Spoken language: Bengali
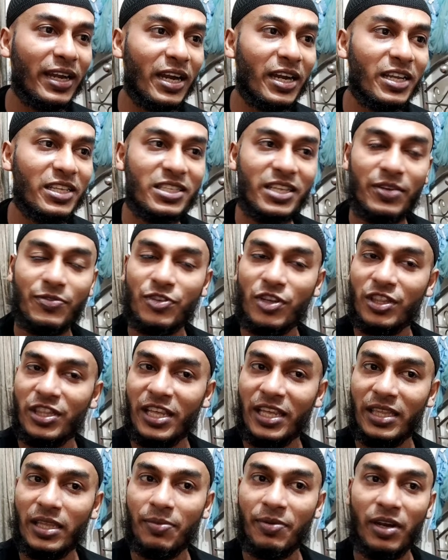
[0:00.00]
একটা ডিসক্রিপশান
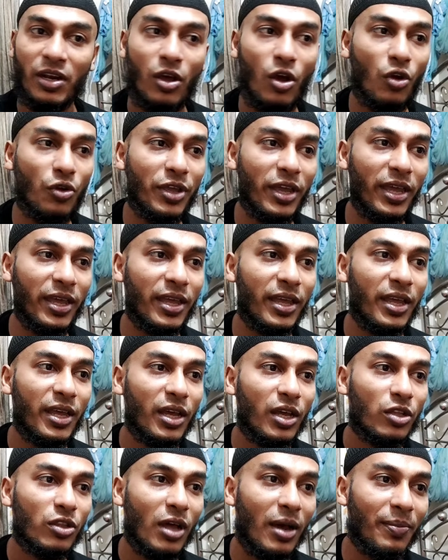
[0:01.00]
দিয়ে দিবেন ওকে
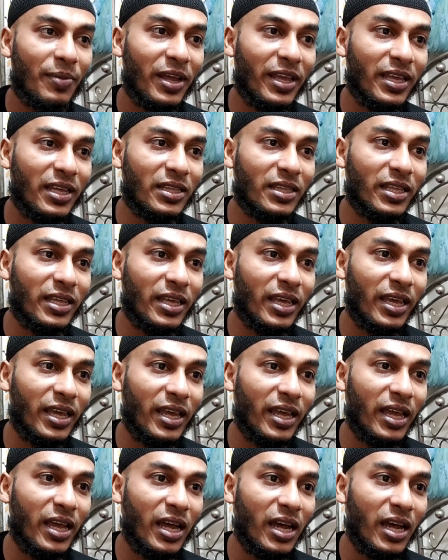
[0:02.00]
তো আমরা এখান থেকে